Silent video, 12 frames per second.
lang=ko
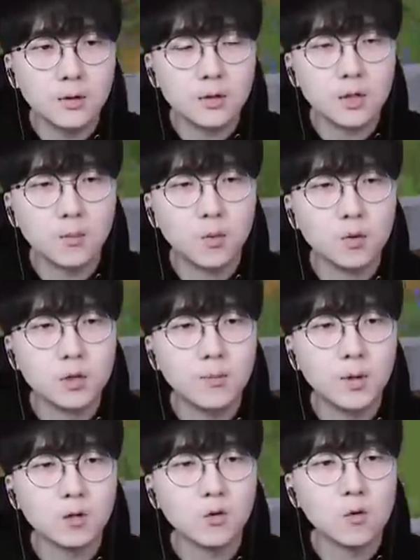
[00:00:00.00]
자 보스
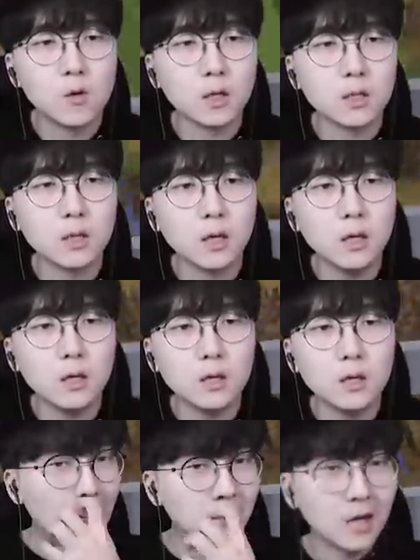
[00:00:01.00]
한 마리 또 올 것 같은데
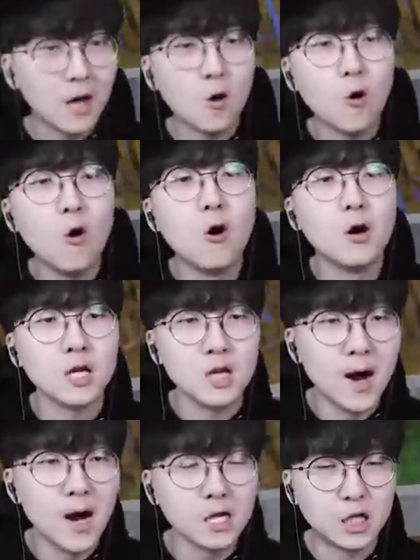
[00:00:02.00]
제가 꼭 이
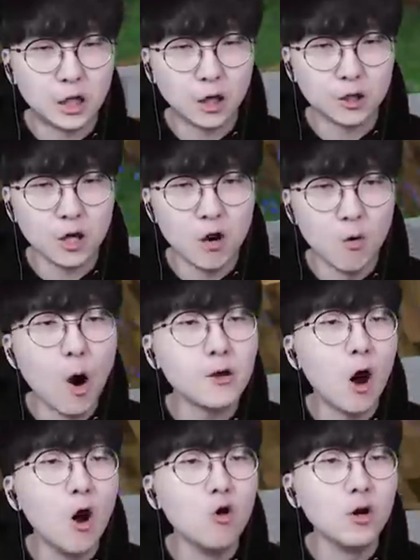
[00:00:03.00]
마을 지켜서 월
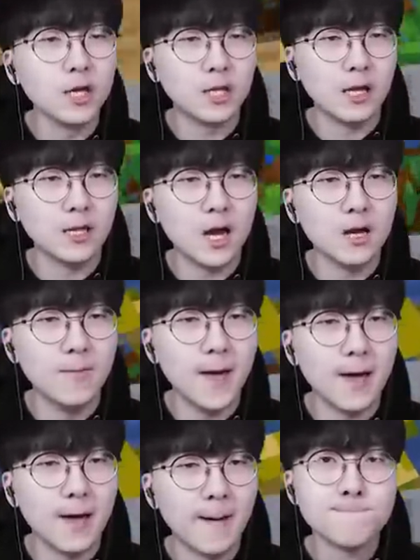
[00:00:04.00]
영웅이 된
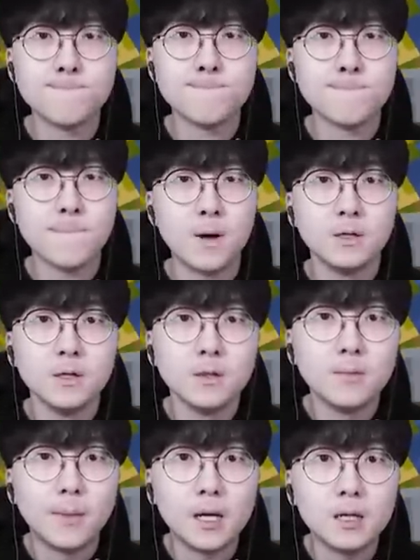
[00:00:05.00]
다음에
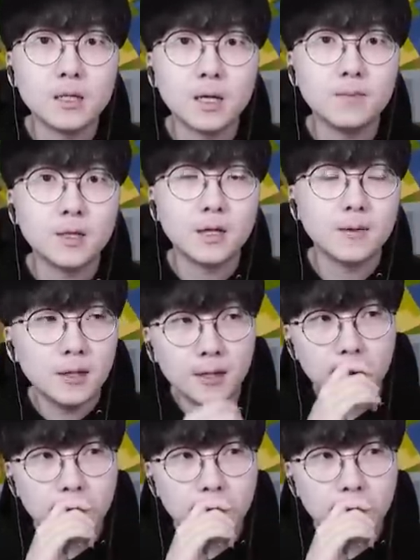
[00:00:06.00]
마을 사람들한테